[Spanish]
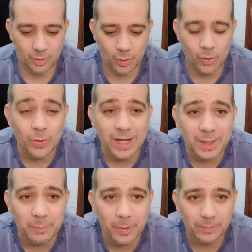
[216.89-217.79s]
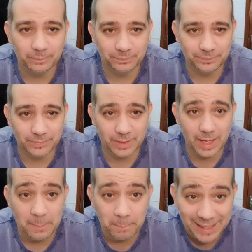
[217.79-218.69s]
con un equipo
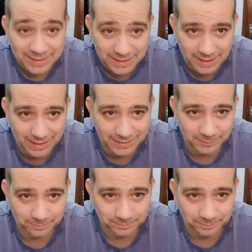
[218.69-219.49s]
en prácticas.